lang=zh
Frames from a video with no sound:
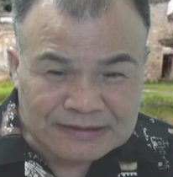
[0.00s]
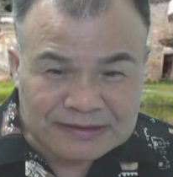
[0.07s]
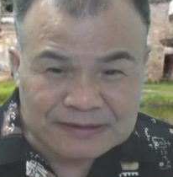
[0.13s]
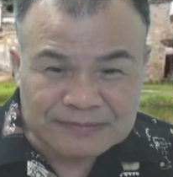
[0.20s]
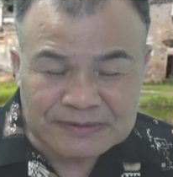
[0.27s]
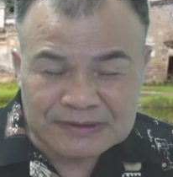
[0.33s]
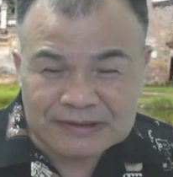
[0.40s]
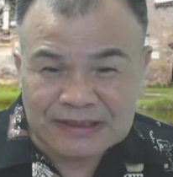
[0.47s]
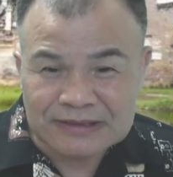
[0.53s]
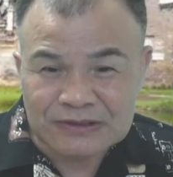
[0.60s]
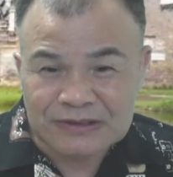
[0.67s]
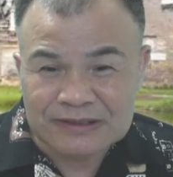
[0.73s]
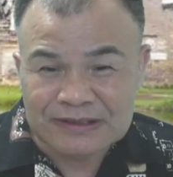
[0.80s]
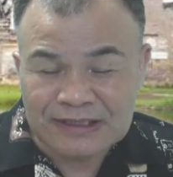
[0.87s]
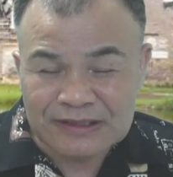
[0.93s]
基本上
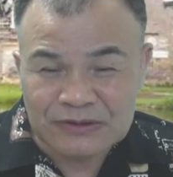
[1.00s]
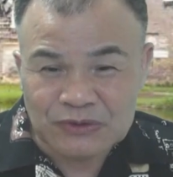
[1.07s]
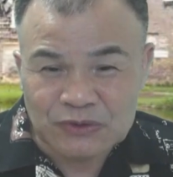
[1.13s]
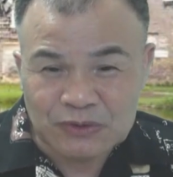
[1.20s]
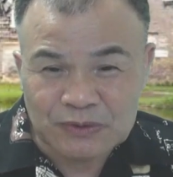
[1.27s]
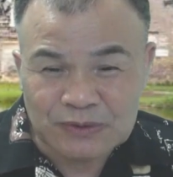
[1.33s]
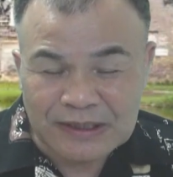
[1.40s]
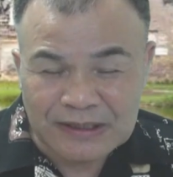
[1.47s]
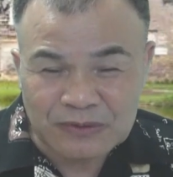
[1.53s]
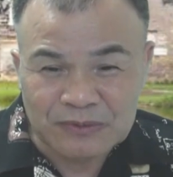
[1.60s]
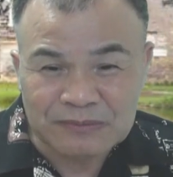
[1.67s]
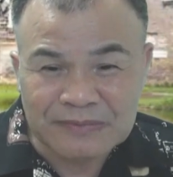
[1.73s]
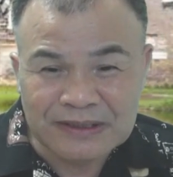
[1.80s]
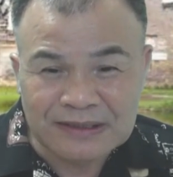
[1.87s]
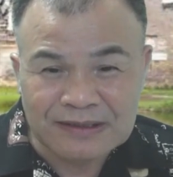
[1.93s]
是以年柱来论
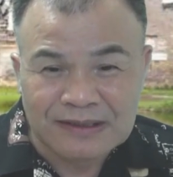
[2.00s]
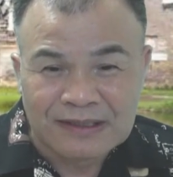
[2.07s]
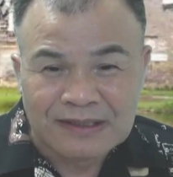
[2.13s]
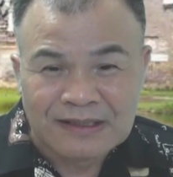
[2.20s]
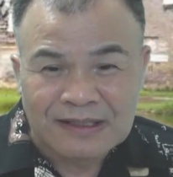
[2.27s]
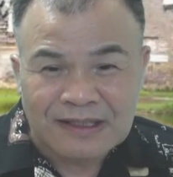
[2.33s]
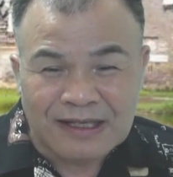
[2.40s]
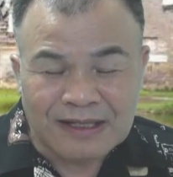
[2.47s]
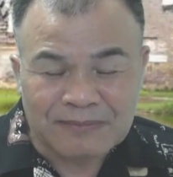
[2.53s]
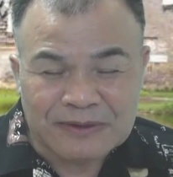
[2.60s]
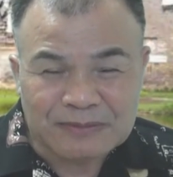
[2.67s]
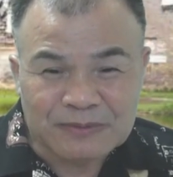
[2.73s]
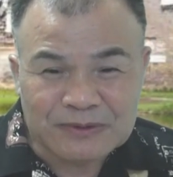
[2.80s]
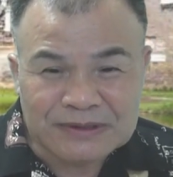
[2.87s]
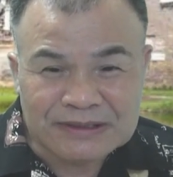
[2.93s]
命啊，
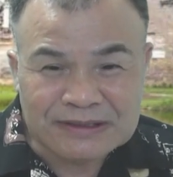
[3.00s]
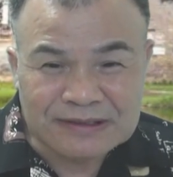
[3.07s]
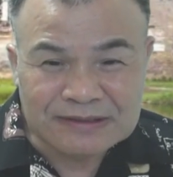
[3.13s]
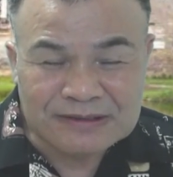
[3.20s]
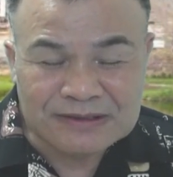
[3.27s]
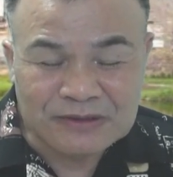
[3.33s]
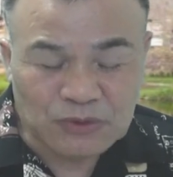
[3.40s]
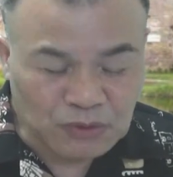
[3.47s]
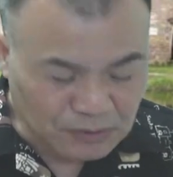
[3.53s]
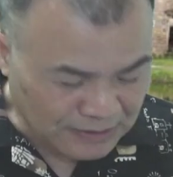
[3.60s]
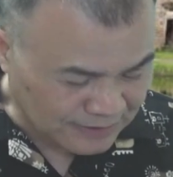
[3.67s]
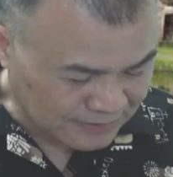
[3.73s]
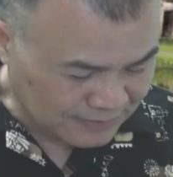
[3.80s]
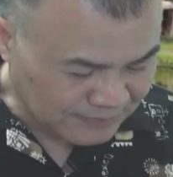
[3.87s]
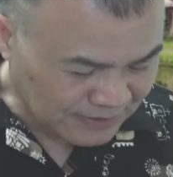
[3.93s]
并不是以日主
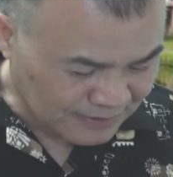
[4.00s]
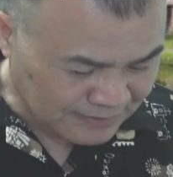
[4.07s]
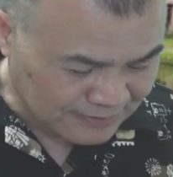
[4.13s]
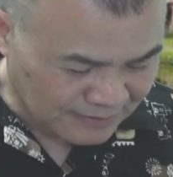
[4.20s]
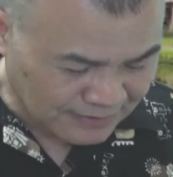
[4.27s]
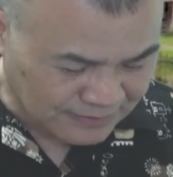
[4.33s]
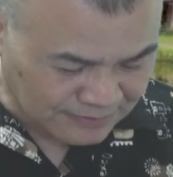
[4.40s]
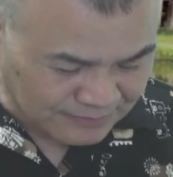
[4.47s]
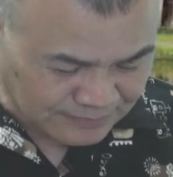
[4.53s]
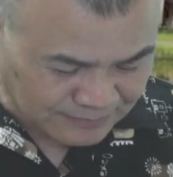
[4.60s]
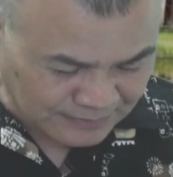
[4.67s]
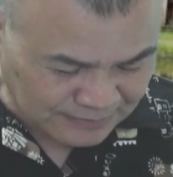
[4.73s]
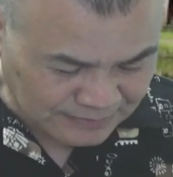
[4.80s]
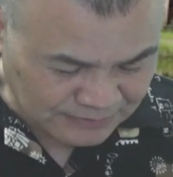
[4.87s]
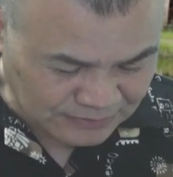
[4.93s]
来论命啊，
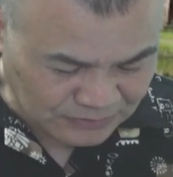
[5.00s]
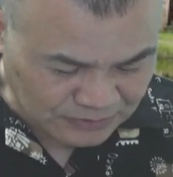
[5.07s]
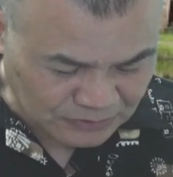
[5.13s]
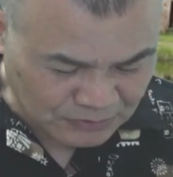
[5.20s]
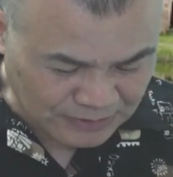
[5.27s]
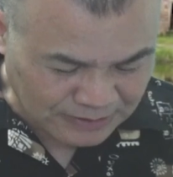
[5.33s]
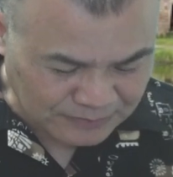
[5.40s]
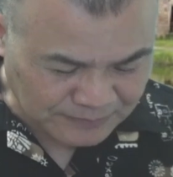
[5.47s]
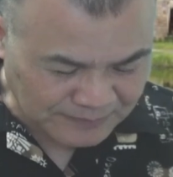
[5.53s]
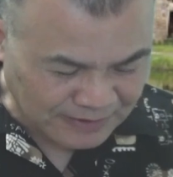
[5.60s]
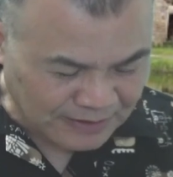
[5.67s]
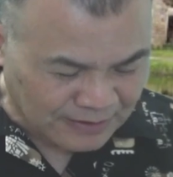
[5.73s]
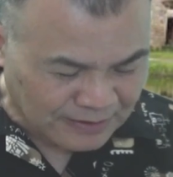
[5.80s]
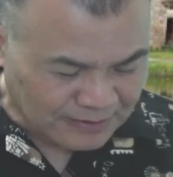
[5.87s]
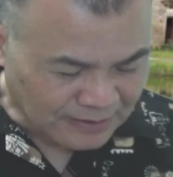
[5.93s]
日日来论命。
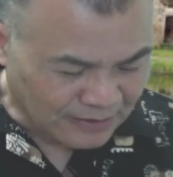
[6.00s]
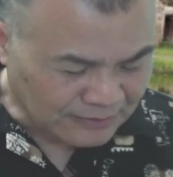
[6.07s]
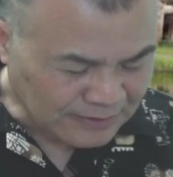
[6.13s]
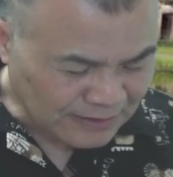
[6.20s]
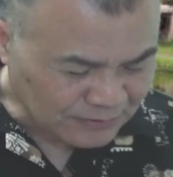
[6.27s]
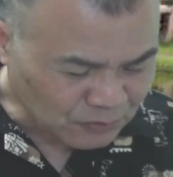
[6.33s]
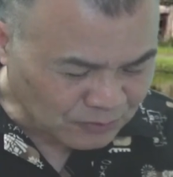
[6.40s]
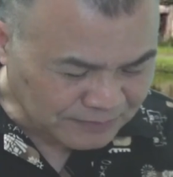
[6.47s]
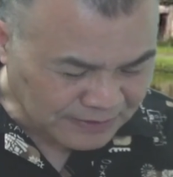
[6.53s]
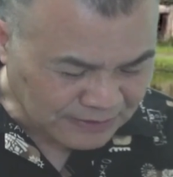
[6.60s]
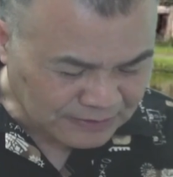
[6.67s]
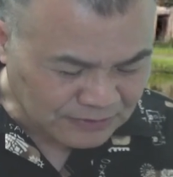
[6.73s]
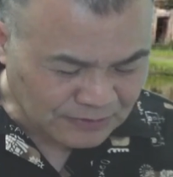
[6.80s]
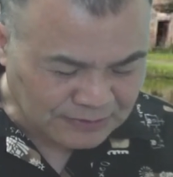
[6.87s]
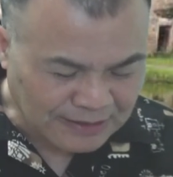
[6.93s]
然后他论命的
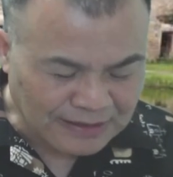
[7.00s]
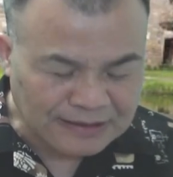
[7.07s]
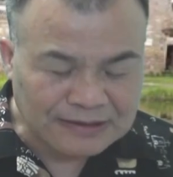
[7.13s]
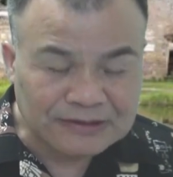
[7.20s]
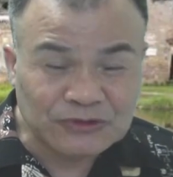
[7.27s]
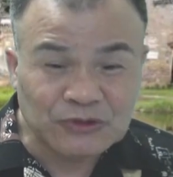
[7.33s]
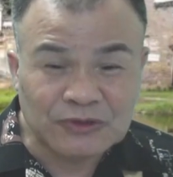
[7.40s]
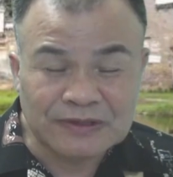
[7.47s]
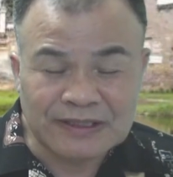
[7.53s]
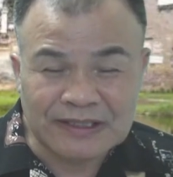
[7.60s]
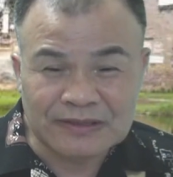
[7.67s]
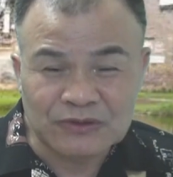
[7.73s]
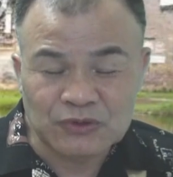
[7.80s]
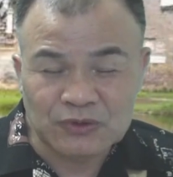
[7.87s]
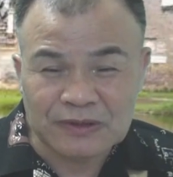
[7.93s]
时候，他根据
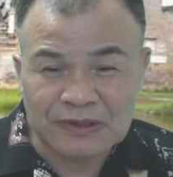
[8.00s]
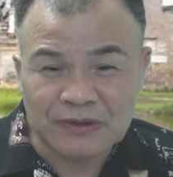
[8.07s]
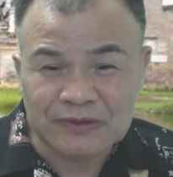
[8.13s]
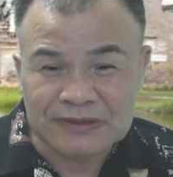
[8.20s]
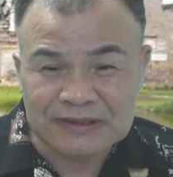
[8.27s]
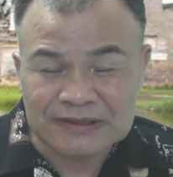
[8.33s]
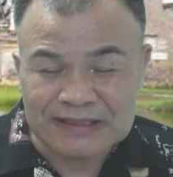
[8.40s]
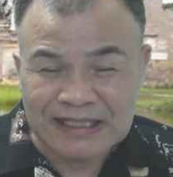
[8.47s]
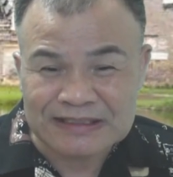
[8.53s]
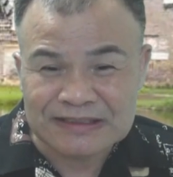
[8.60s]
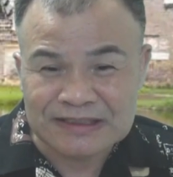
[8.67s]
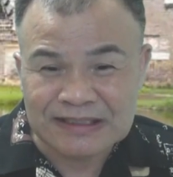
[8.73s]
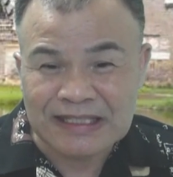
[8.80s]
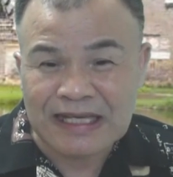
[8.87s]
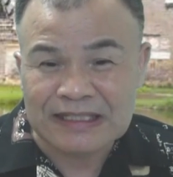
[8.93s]
年柱的六十甲
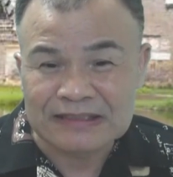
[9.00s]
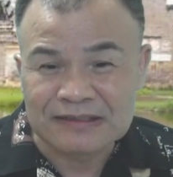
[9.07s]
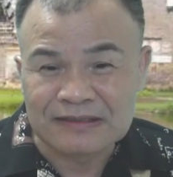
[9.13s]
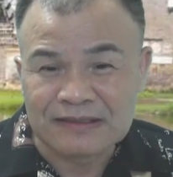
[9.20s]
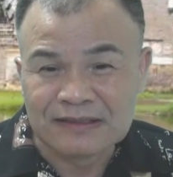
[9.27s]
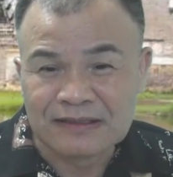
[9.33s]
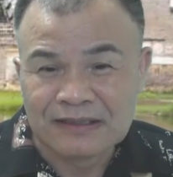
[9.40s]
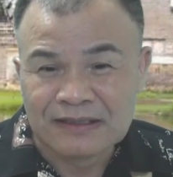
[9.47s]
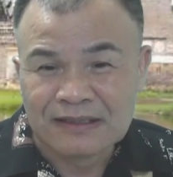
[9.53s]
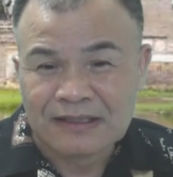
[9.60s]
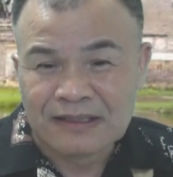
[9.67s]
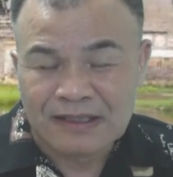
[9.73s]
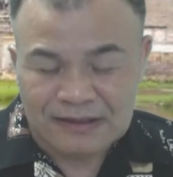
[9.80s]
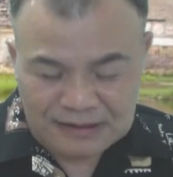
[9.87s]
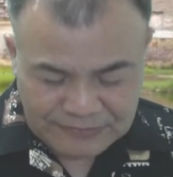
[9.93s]
子的纳音
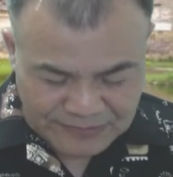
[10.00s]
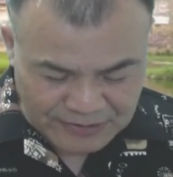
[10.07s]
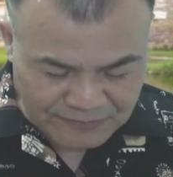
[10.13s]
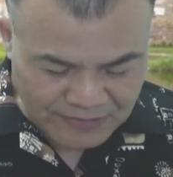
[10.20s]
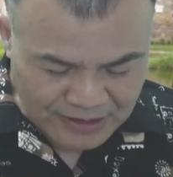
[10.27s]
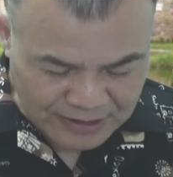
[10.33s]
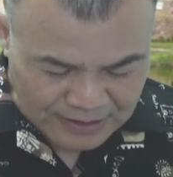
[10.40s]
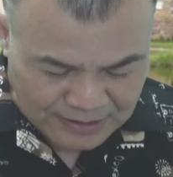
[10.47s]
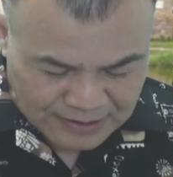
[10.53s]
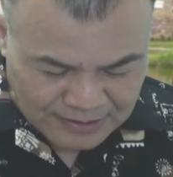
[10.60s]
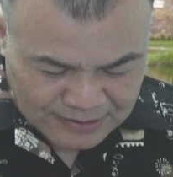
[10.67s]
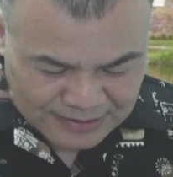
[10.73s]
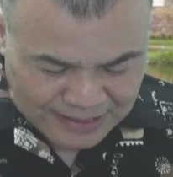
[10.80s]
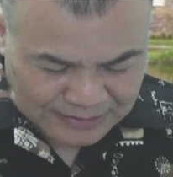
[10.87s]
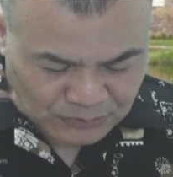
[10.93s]
的方法
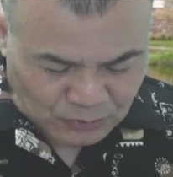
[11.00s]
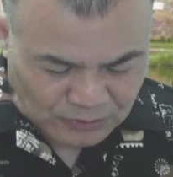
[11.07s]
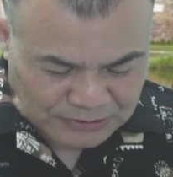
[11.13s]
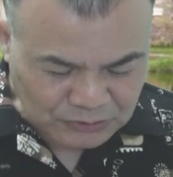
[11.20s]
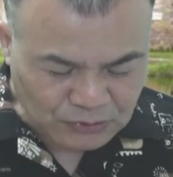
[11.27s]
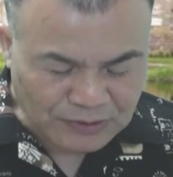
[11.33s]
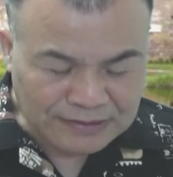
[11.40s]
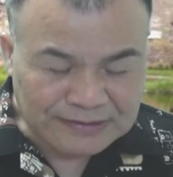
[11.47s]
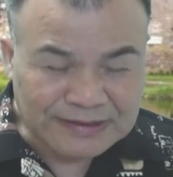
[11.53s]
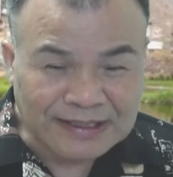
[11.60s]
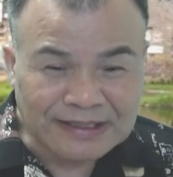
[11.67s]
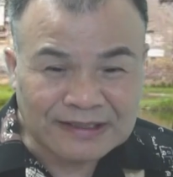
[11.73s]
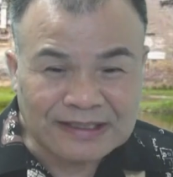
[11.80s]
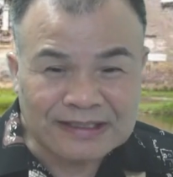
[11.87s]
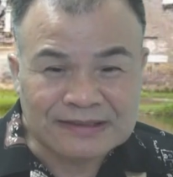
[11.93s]
来推算
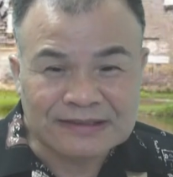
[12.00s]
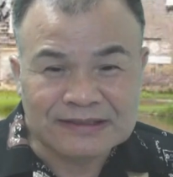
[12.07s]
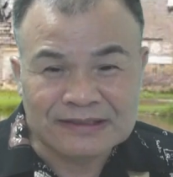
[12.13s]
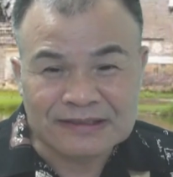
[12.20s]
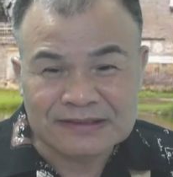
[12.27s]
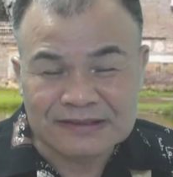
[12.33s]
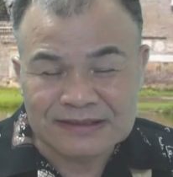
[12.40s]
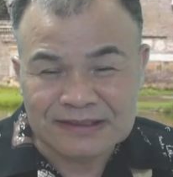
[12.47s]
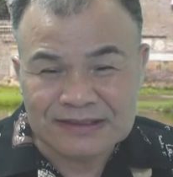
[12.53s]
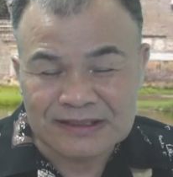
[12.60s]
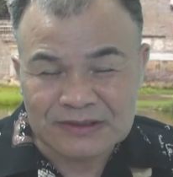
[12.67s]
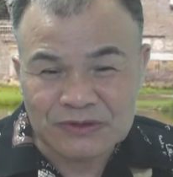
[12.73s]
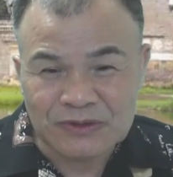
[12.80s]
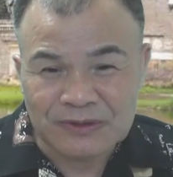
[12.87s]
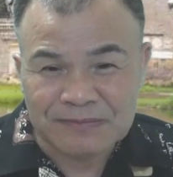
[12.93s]
天干地支的
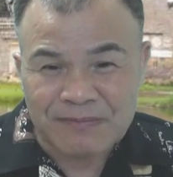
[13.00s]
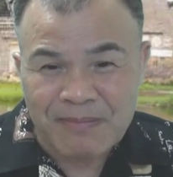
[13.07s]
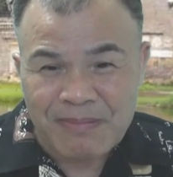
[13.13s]
轻重。